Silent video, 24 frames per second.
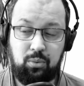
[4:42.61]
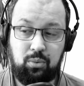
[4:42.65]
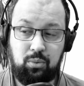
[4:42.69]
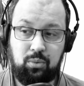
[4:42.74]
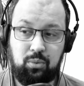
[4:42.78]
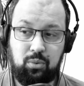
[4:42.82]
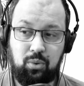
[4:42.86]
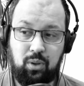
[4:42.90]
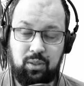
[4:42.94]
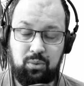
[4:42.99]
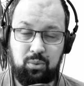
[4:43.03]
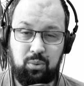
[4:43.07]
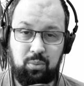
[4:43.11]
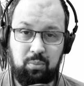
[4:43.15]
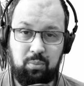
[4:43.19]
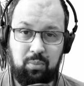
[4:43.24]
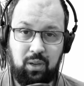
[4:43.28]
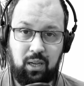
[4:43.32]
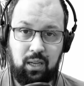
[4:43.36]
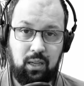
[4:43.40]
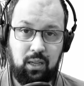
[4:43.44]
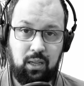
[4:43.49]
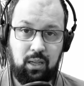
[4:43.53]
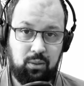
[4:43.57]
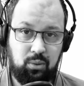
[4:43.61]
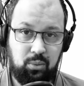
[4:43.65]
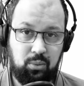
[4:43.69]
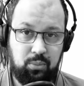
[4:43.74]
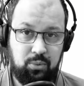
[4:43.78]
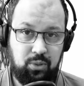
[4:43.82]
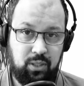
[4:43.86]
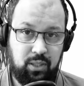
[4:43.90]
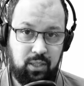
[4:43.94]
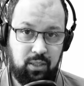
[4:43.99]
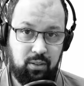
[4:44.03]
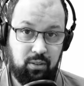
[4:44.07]
tu, auras du mal à
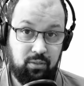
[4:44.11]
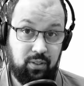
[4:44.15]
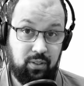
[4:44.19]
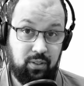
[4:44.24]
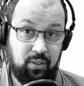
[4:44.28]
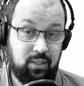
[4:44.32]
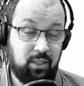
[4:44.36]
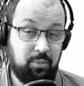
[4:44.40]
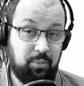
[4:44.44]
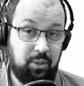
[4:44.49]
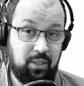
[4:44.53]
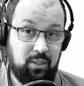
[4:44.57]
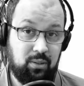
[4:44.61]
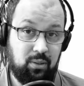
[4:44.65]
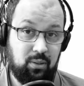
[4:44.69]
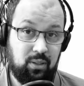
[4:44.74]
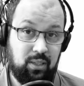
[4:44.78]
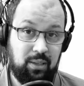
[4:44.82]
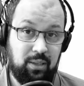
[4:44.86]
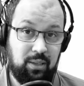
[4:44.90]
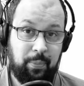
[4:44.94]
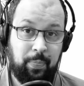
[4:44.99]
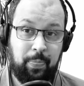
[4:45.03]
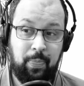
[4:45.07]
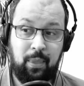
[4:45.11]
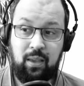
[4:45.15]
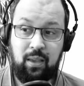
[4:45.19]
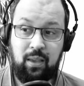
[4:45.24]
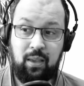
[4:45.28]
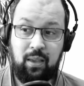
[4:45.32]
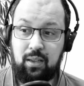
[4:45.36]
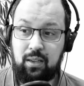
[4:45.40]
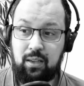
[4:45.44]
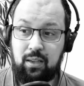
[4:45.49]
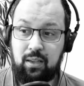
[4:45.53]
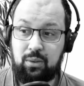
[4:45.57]
communiquer envers cette personne-là,
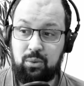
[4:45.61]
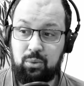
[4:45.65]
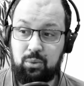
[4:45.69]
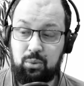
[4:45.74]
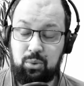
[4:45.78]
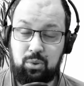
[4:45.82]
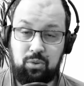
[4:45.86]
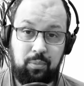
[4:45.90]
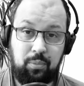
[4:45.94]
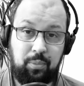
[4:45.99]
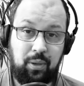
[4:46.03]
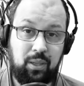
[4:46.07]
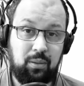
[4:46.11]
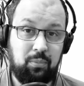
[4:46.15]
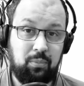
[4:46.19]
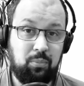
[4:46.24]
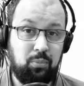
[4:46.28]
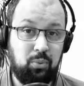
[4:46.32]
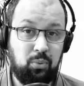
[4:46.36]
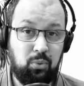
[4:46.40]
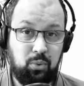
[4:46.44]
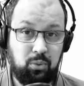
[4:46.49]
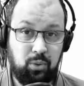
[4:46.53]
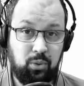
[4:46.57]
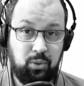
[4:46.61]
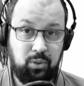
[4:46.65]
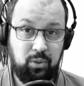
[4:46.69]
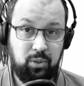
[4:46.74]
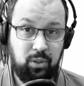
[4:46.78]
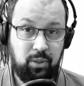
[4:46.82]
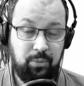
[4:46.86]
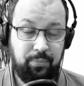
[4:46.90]
et du coup tu vas perdre beaucoup de temps